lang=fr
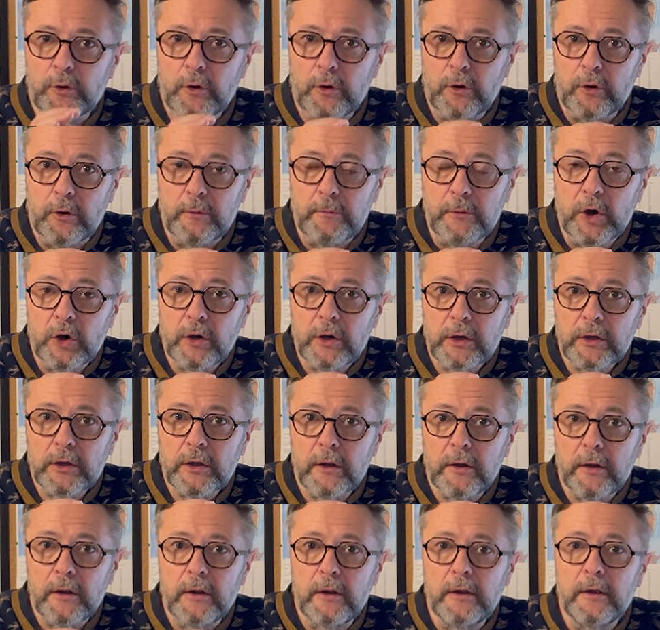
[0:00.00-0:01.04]
remorque,
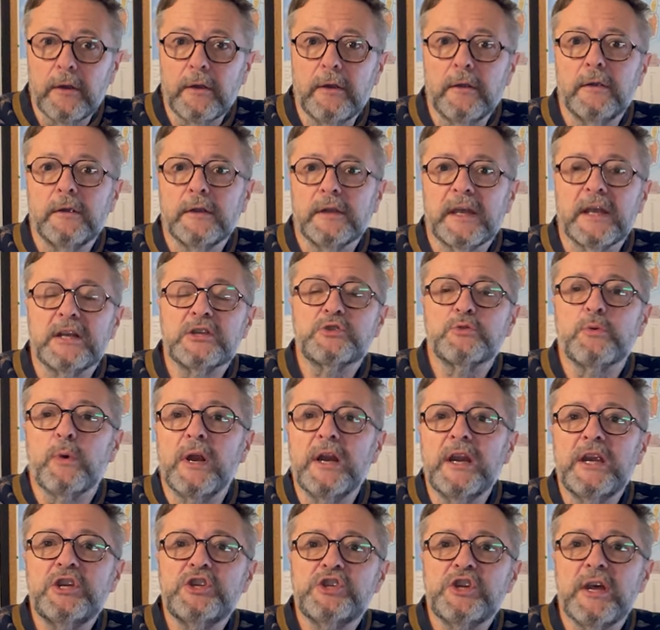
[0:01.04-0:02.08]
qu'elle soit
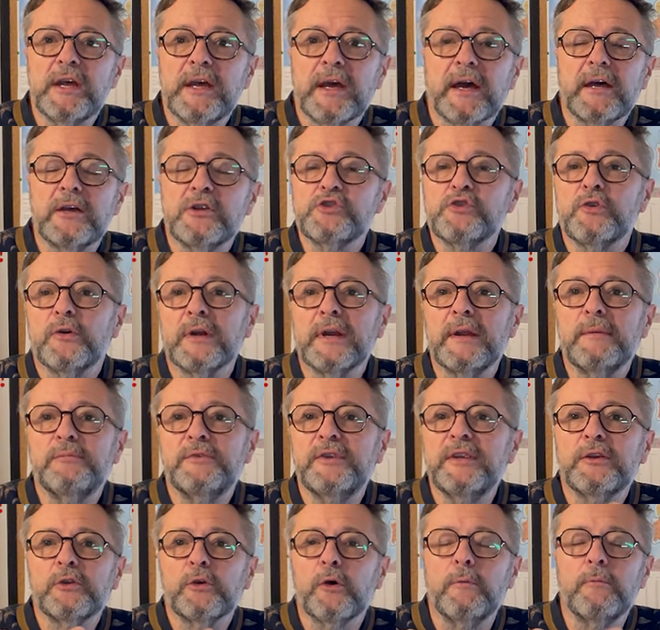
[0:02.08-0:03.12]
légère, hein, genre les
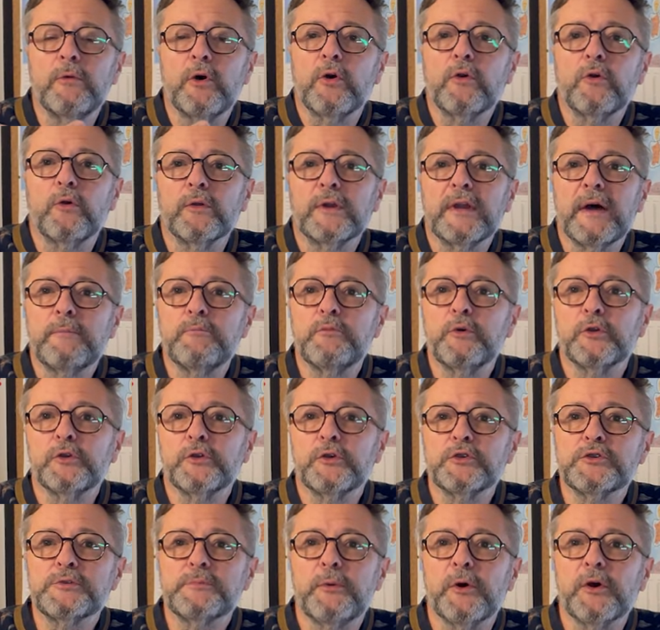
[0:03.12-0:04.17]
petites remorques qu'on a pour
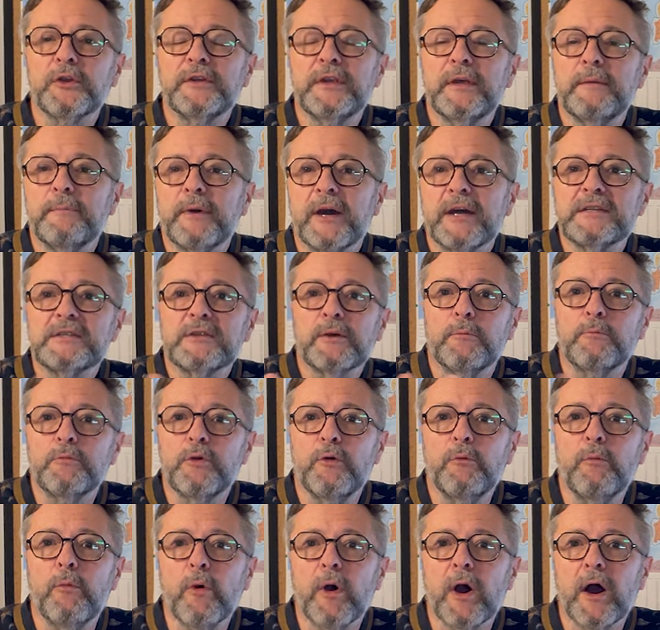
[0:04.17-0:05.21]
transporter par exemple
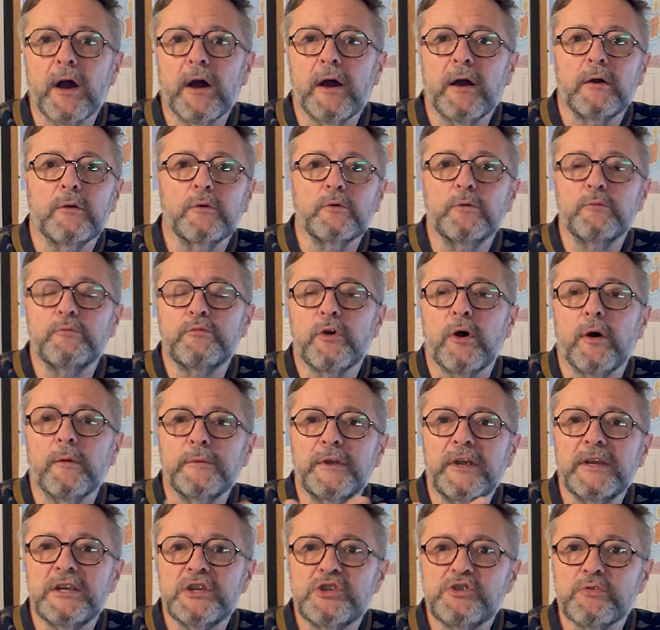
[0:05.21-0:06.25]
le bois ou pour
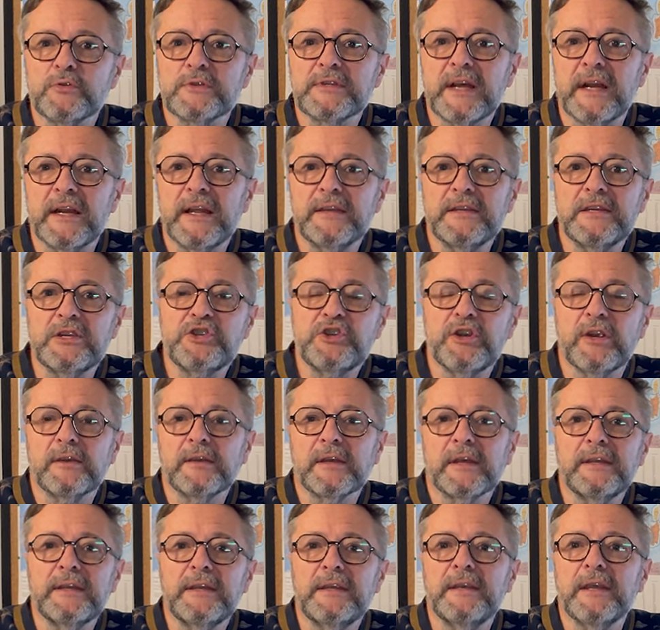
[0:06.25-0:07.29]
emmener des choses à la
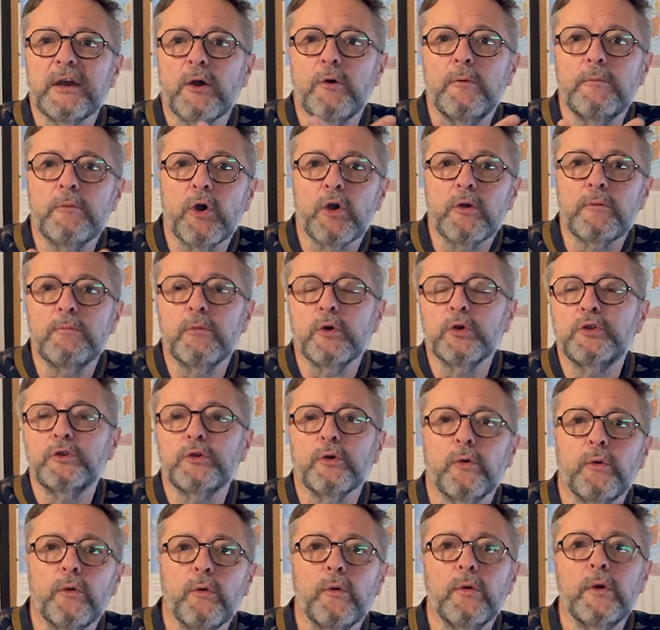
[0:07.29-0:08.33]
déchetterie, des remorques
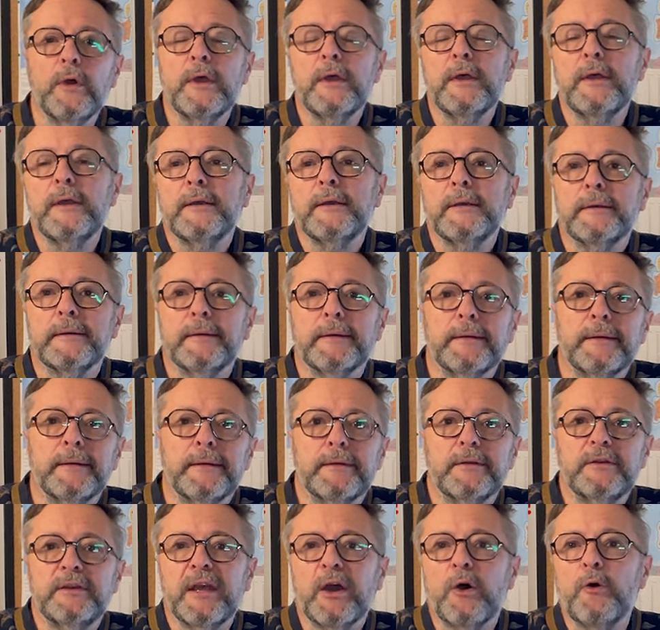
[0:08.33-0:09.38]
moto,
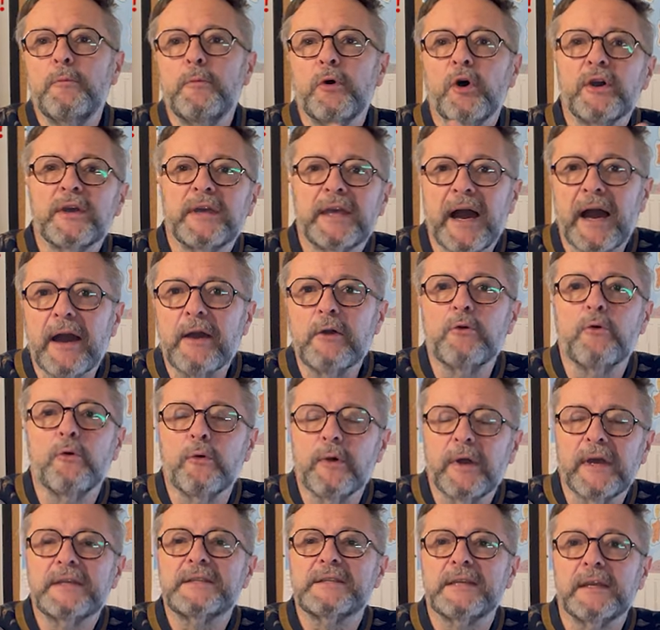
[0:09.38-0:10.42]
euh, des remorques
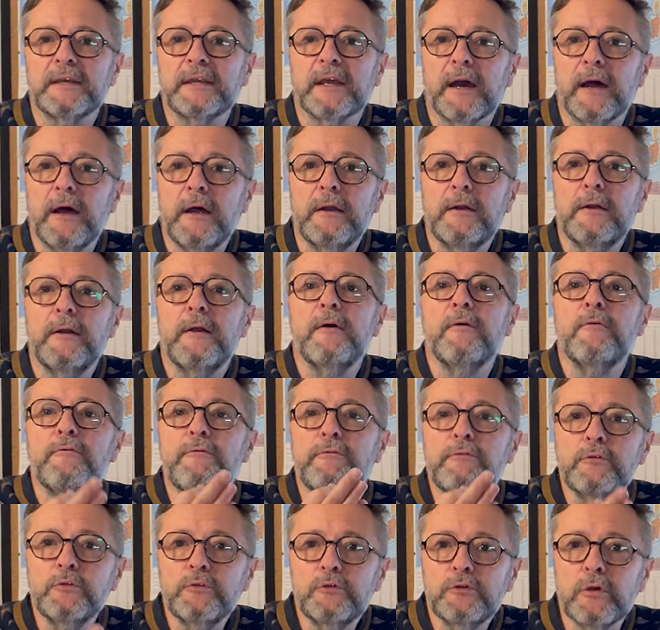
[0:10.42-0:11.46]
cargo, etc.
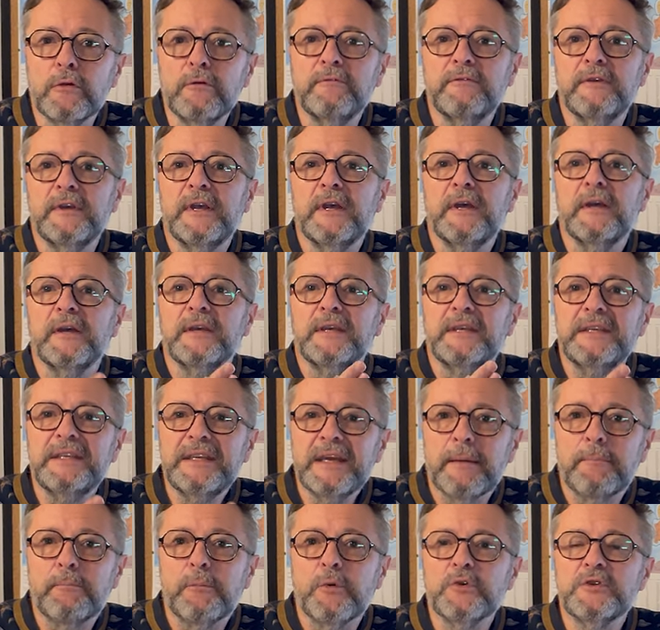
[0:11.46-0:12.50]
Vous devez y
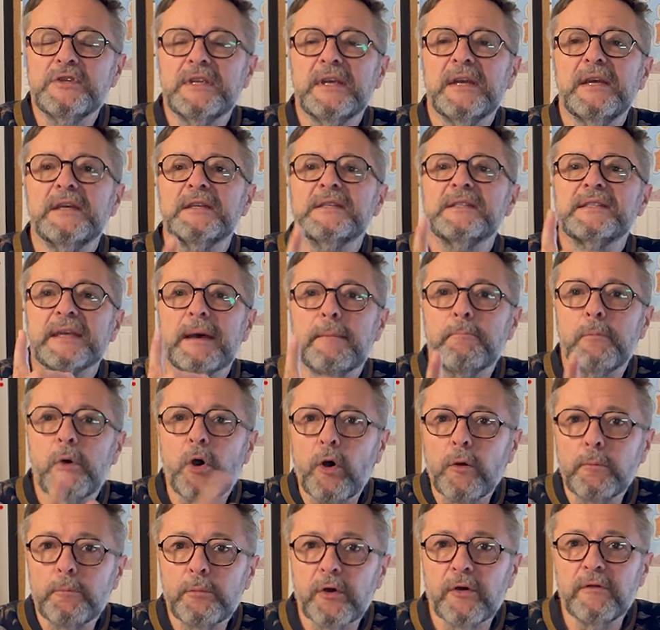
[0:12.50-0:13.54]
apposer sa
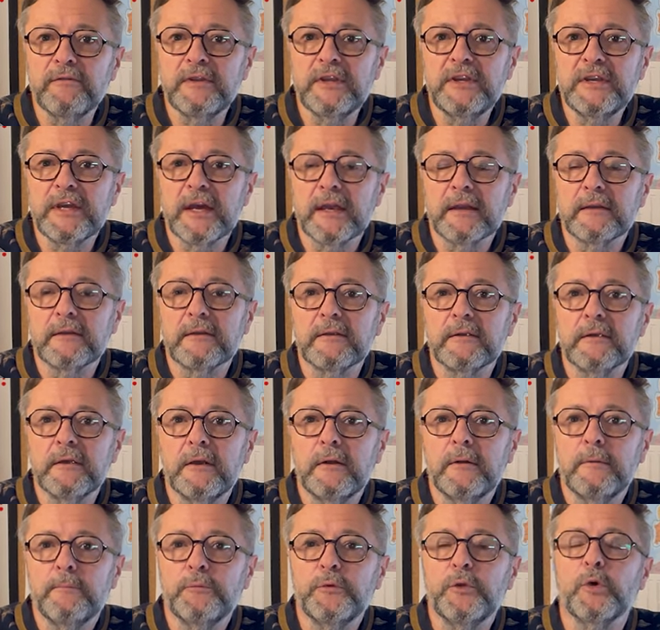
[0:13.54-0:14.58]
propre vignette.
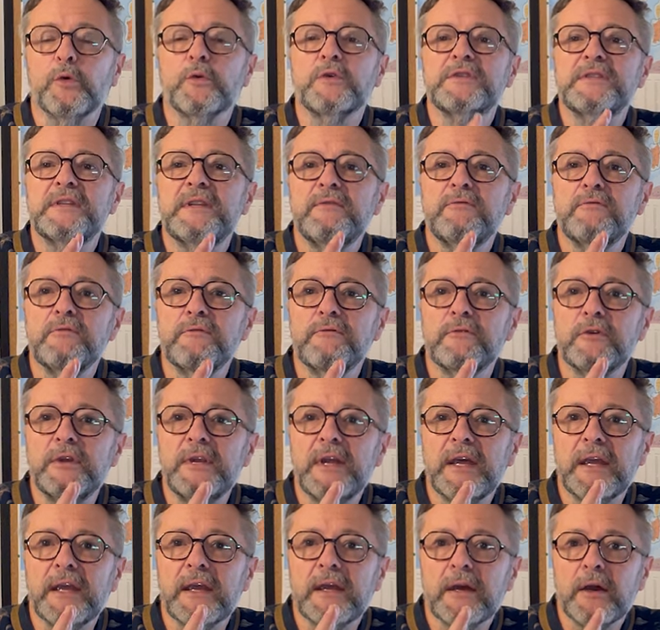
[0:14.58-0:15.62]
Donc si vous
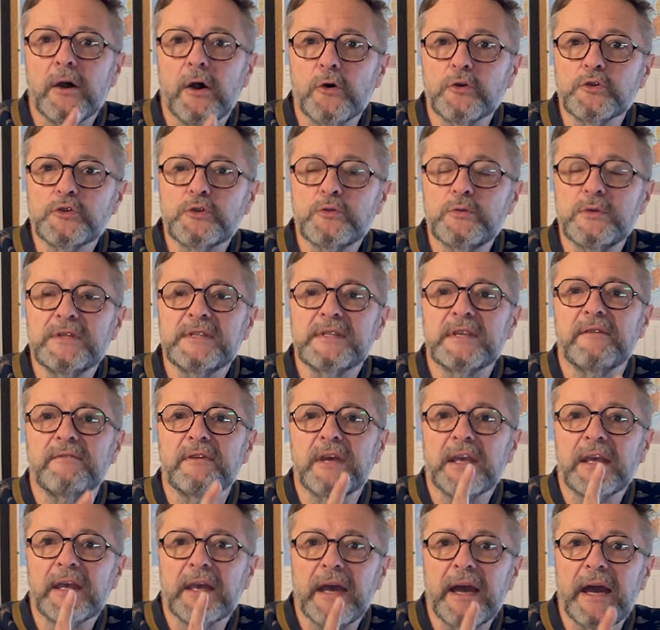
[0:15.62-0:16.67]
venez en Suisse
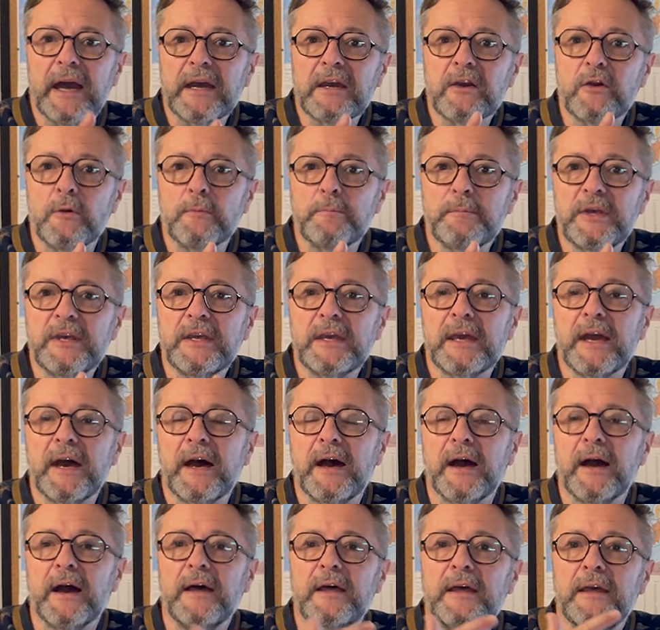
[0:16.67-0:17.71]
avec un
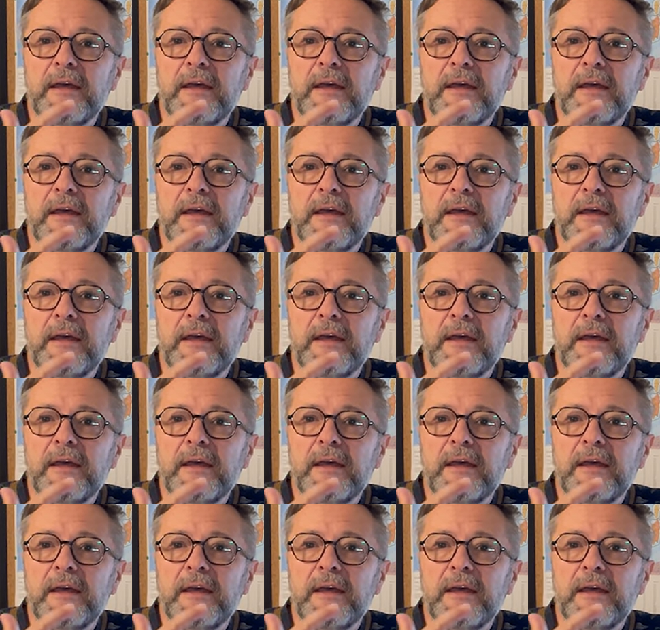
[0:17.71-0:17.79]
camping-car